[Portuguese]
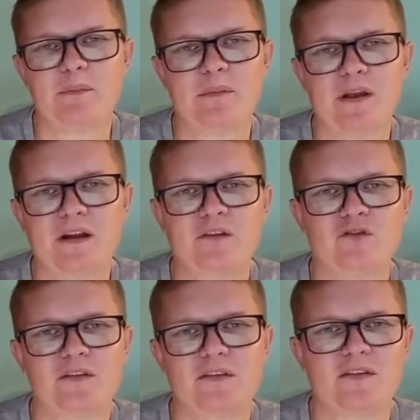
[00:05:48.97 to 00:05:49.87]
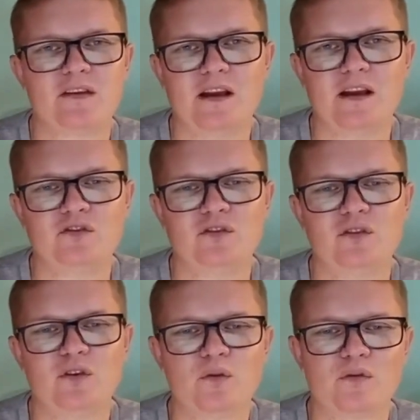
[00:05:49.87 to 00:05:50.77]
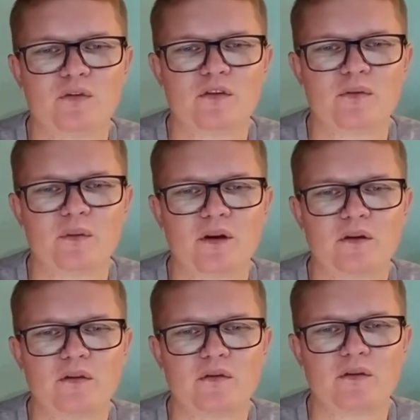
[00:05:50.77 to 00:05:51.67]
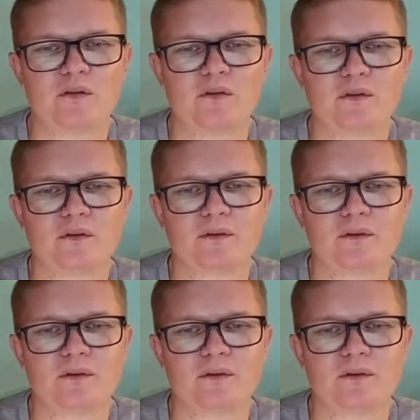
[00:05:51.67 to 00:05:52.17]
apenas de sete dons do Espírito Santo?